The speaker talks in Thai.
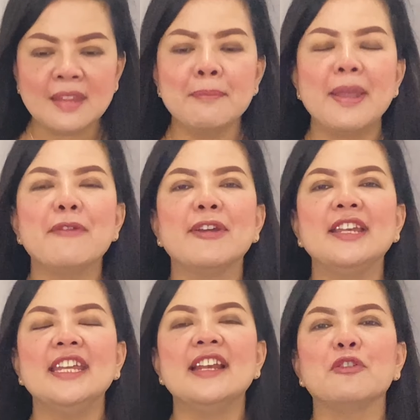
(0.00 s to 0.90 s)
แม้วัน
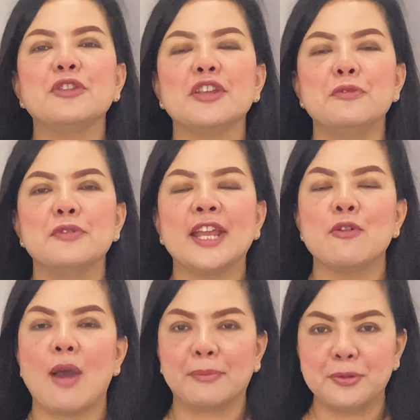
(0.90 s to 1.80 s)
นี้เราจะอยู่ใน
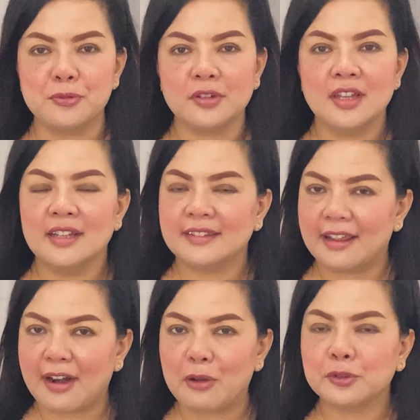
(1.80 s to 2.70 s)
ความทุกข์ แต่
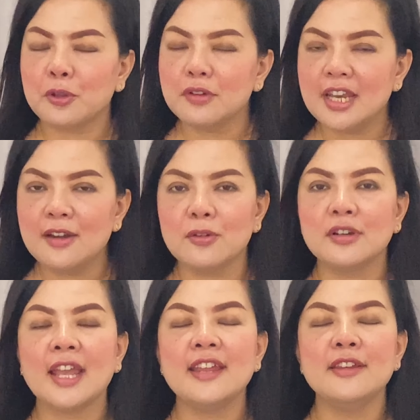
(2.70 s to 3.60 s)
เราต้องดิ้นรน
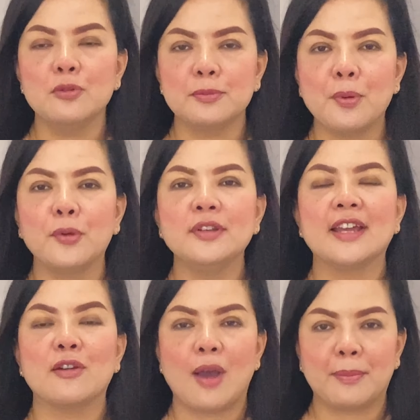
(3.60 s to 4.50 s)
ให้หลุดพ้น
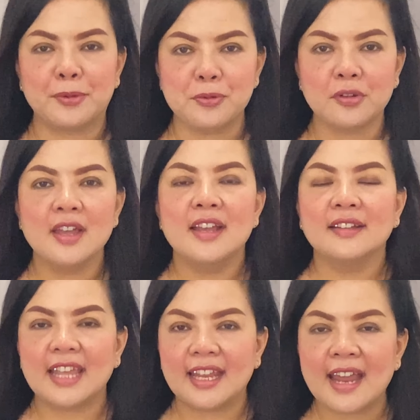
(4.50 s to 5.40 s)
จากความทุกข์
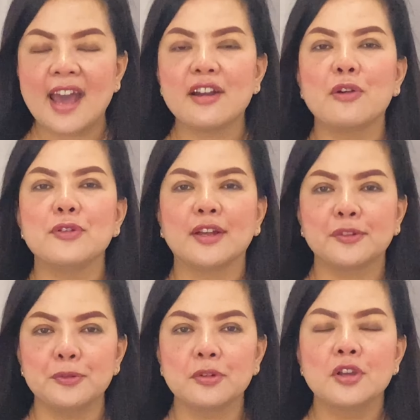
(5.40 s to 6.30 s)
แต่ถ้าเรายัง
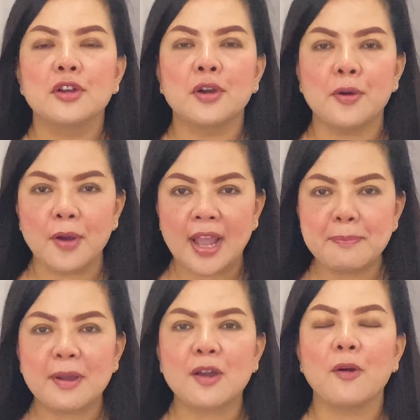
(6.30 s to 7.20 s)
สุข ขอให้
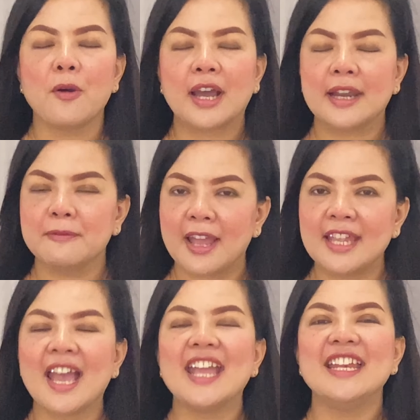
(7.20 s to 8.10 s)
ประคองกันไว้
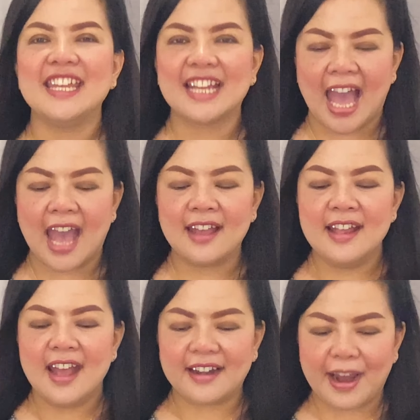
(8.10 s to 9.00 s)
ให้ดีค่ะ
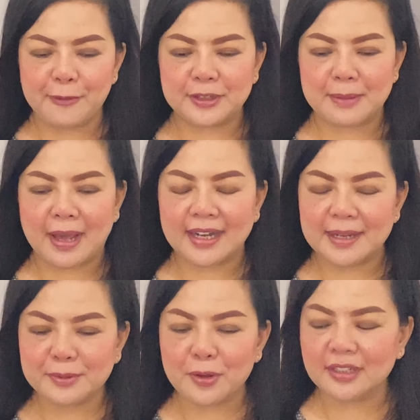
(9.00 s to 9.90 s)
เราจะมาเริ่
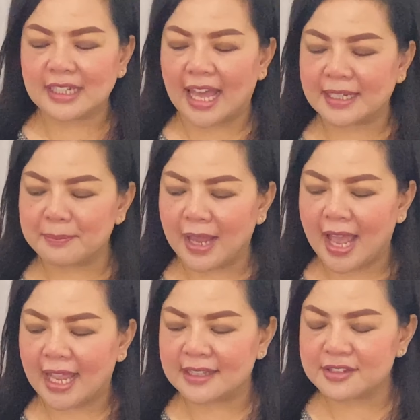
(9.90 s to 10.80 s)
มต้นการทำนา
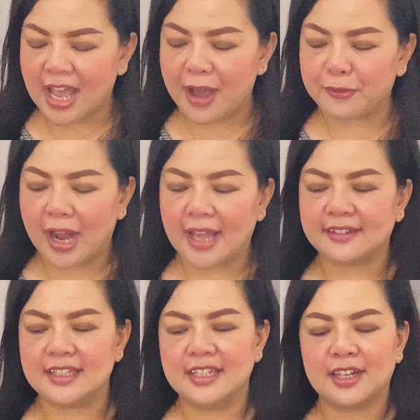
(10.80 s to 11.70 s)
ยชาวรา
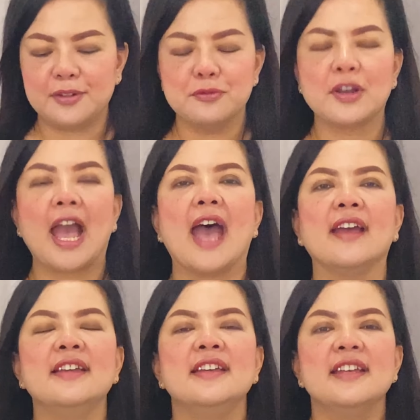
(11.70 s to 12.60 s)
ศีธนูค่ะ
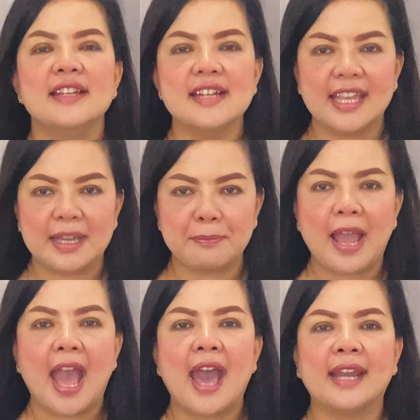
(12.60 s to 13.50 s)
เหนื่อยกับ
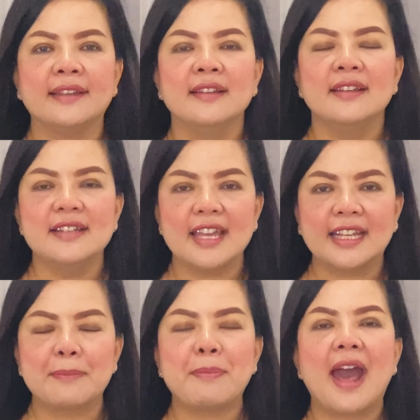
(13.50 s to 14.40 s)
งาน เหนื่อย
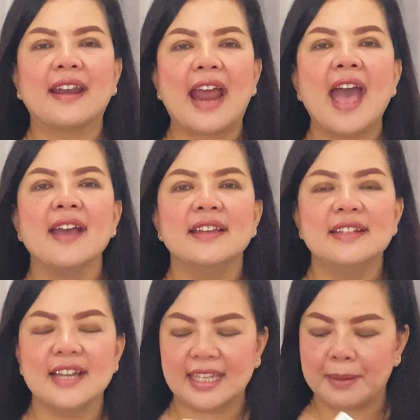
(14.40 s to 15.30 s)
กับภาระ เห
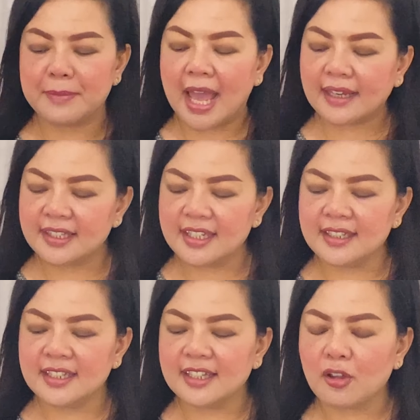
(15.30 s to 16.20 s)
นื่อยกับหน้าที่
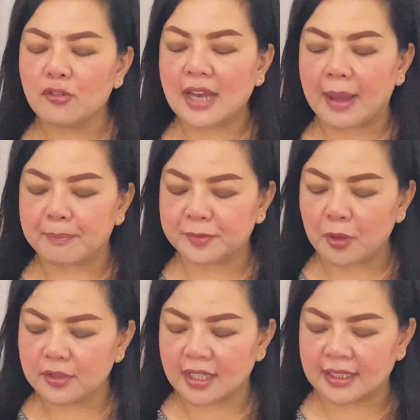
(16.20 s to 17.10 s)
ที่ต้องทำ ต้อ
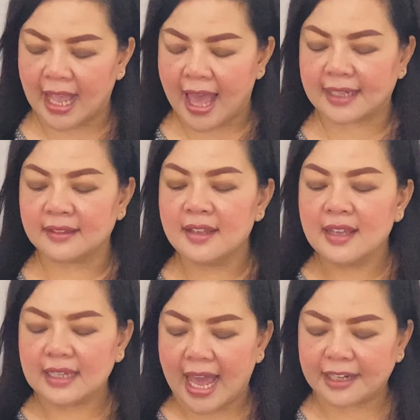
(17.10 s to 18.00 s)
งจัดการ
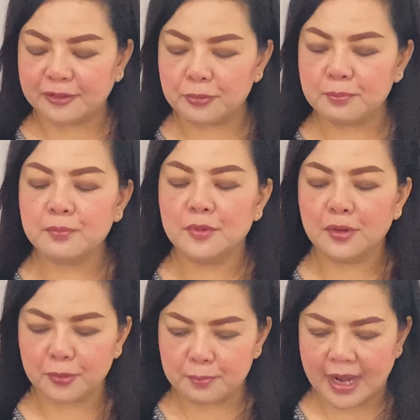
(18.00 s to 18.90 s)
งานสุม
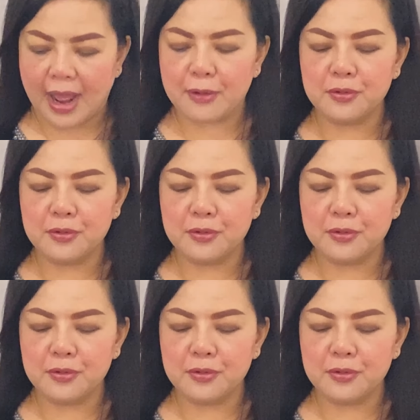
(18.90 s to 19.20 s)
รุมเร้า